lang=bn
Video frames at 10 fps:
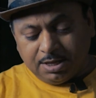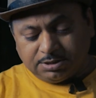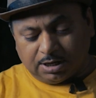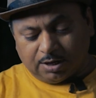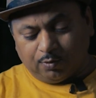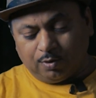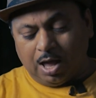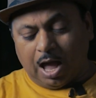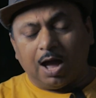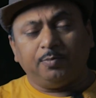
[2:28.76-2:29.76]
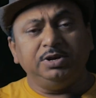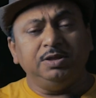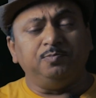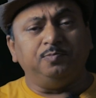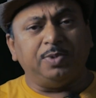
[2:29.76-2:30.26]
এছাড়াও আপনি
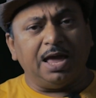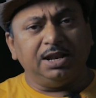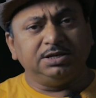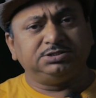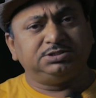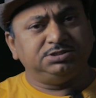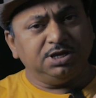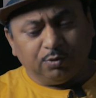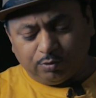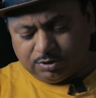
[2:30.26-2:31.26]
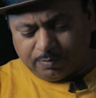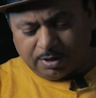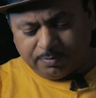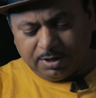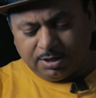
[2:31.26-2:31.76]
ব্যালেন্স চেক করতে
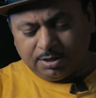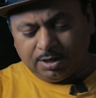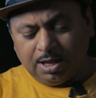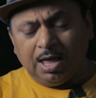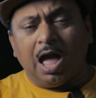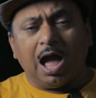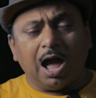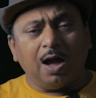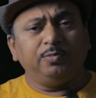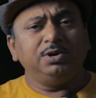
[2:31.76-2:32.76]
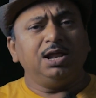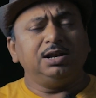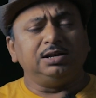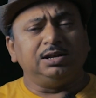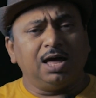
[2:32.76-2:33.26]
পারবেন আপনার
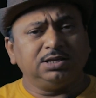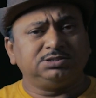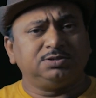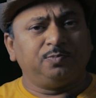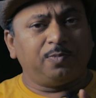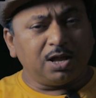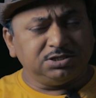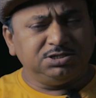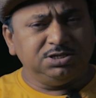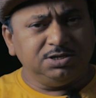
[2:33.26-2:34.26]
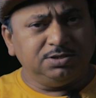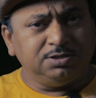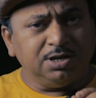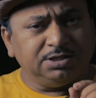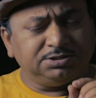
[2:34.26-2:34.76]
লাস্ট পাঁচটি
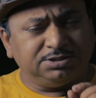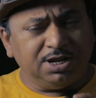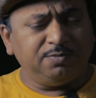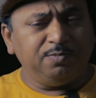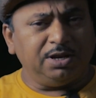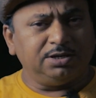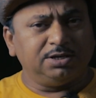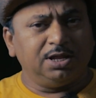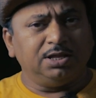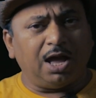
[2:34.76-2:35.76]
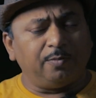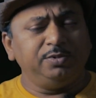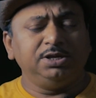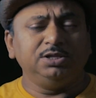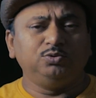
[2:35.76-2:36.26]
স্টেটমেন্ট
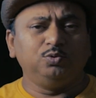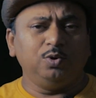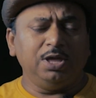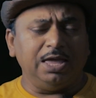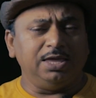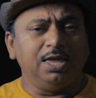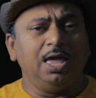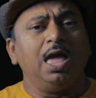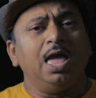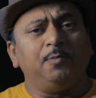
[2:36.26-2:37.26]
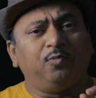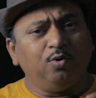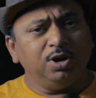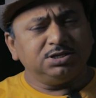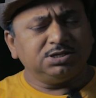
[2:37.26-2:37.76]
আপনি কিন্তু এই
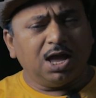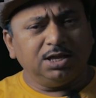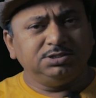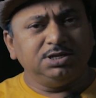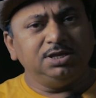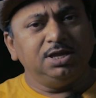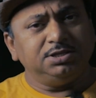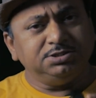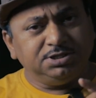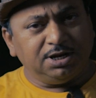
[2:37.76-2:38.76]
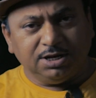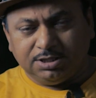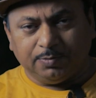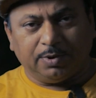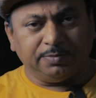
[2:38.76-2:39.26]
ফোনের সাহায্যেই জেনে
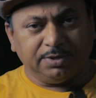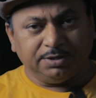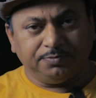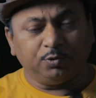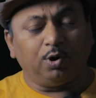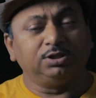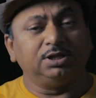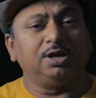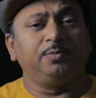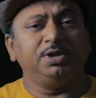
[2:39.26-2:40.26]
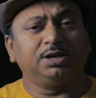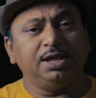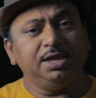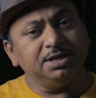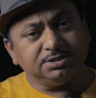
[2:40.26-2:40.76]
নিতে পারবেন অর্থাৎ আপনি
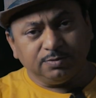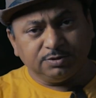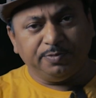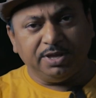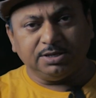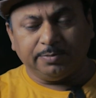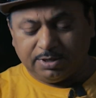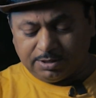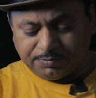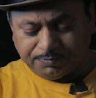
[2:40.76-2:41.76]
একটা এস পেয়ে যাবেন